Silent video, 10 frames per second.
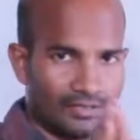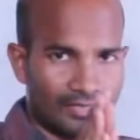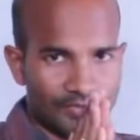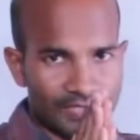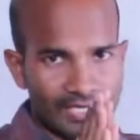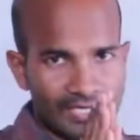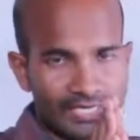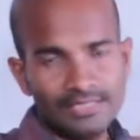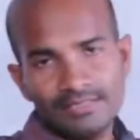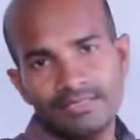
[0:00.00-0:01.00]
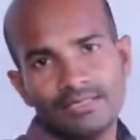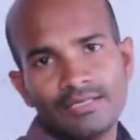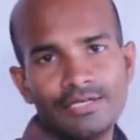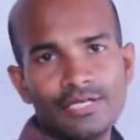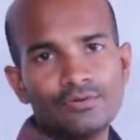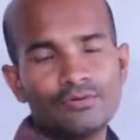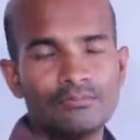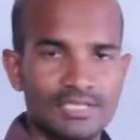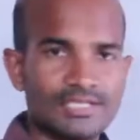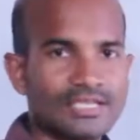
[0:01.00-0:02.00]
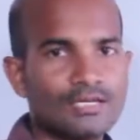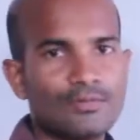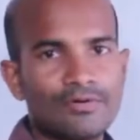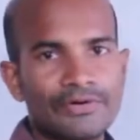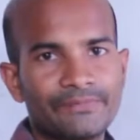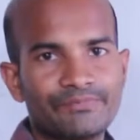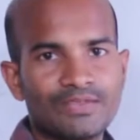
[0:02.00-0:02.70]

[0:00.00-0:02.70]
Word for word: నమస్తే అండి నేను మీ చంద్రమౌళి